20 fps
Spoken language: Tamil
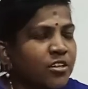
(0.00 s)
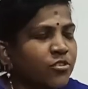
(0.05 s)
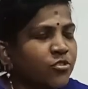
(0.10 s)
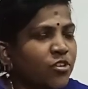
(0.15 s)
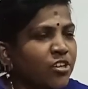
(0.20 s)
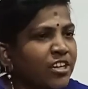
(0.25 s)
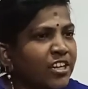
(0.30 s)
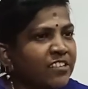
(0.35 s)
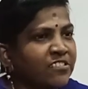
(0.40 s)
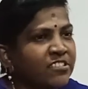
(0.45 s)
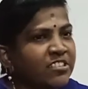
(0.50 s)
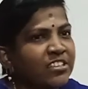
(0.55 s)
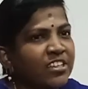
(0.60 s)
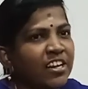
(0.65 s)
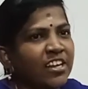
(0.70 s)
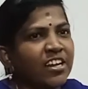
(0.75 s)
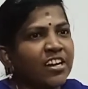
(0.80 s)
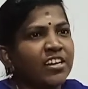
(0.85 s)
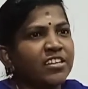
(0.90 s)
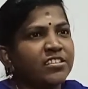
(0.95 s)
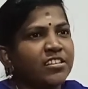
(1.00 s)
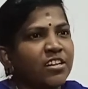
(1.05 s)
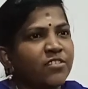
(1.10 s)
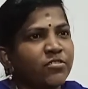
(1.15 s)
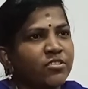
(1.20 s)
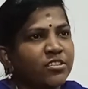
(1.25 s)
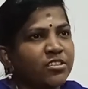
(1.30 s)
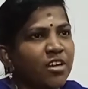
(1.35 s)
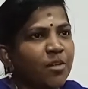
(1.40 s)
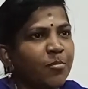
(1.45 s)
ஸோ இன்றைக்கி வந்து திரைக்களத்தில்
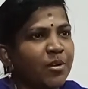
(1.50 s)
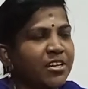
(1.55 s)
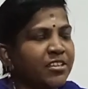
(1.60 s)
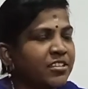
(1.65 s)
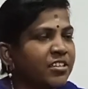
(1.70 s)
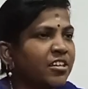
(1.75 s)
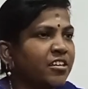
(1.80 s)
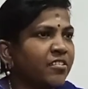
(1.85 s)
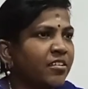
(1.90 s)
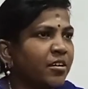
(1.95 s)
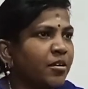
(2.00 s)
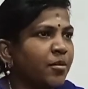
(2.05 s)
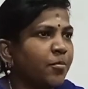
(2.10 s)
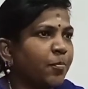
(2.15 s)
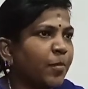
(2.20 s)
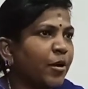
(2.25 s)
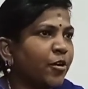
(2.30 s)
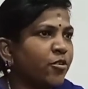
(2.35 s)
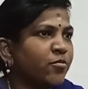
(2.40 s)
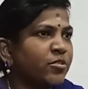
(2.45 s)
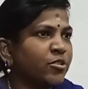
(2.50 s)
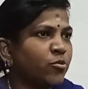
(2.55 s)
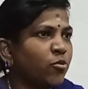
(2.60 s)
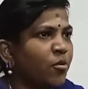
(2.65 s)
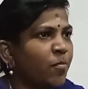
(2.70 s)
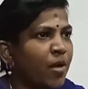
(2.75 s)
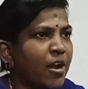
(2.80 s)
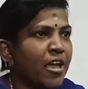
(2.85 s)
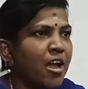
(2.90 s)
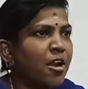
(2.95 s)
வந்து நம்ம எடுத்திருக்க படம் வந்து
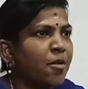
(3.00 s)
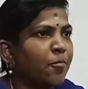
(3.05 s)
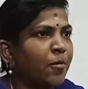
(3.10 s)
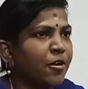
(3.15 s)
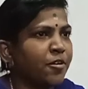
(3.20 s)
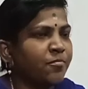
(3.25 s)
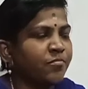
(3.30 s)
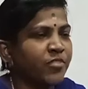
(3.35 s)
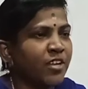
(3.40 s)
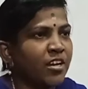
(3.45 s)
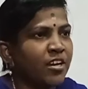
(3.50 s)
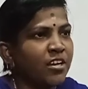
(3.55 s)
ஒரு மலையாள படம்